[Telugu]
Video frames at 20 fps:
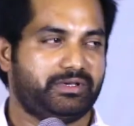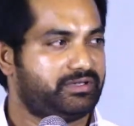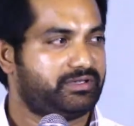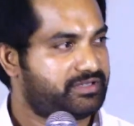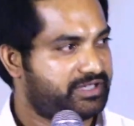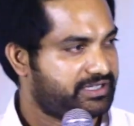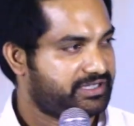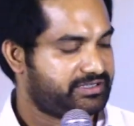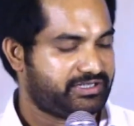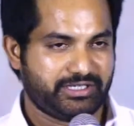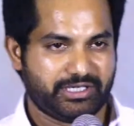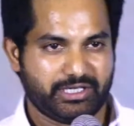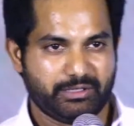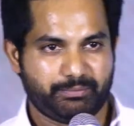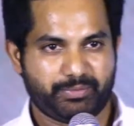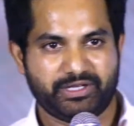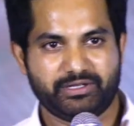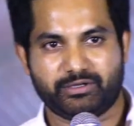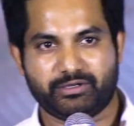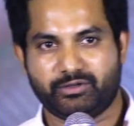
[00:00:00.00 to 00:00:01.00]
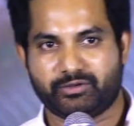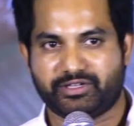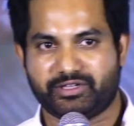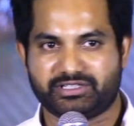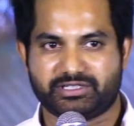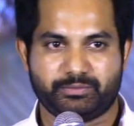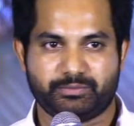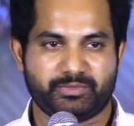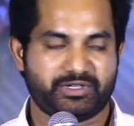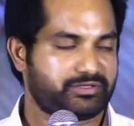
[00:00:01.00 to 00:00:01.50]
చేసే ఏ పనికైనా ఒక
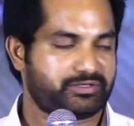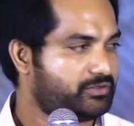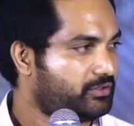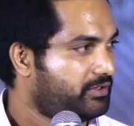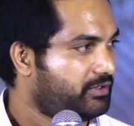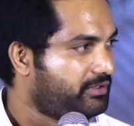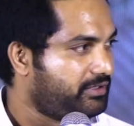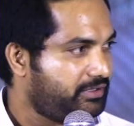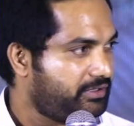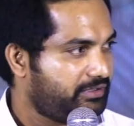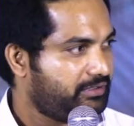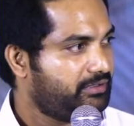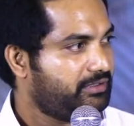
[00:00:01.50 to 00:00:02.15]
ఎస్టిమేషన్ ఉంటుంది